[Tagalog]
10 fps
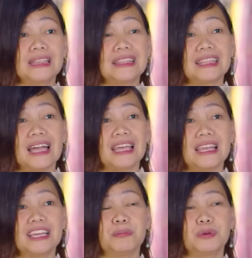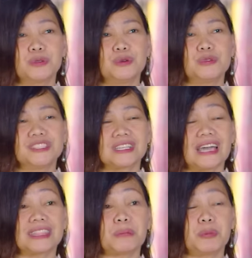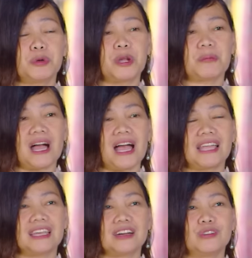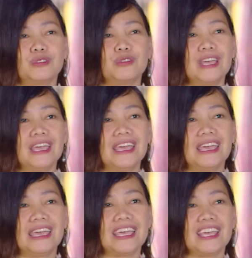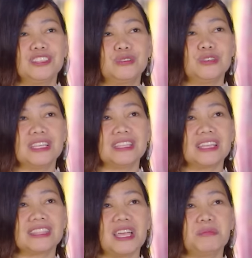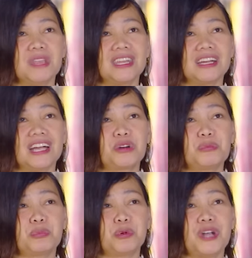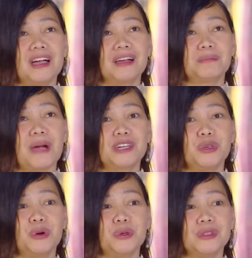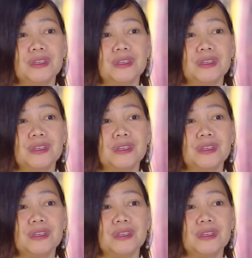na nakalagay po doon katabi po ng mga anak ko. Eh, during the time na nagkaroon po ng bagyo,